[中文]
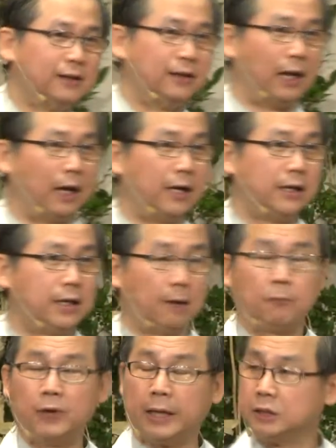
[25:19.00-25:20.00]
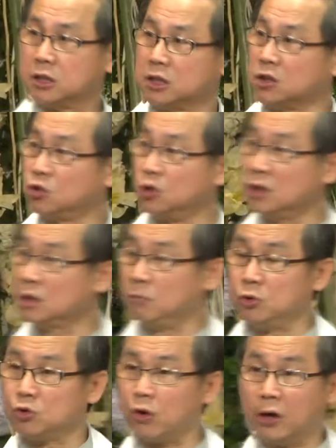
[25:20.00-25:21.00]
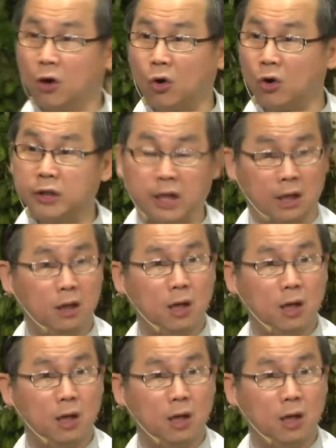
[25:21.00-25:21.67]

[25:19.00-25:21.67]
啊，要不然子孙是不穿红的，